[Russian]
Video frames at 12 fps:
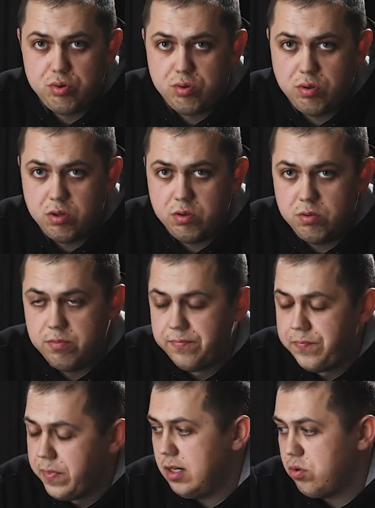сторону.
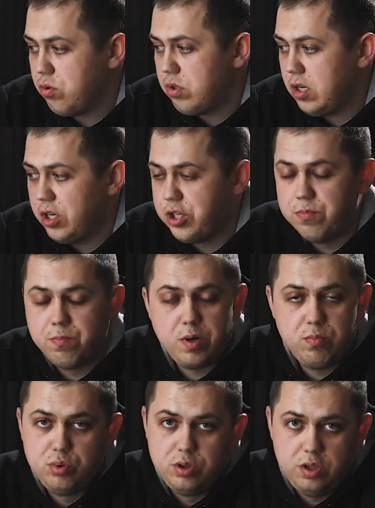Сразу скажем
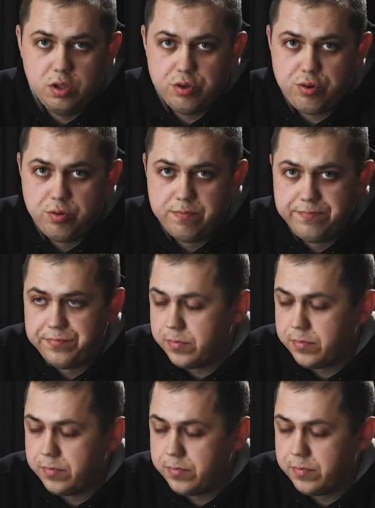про бутылочку.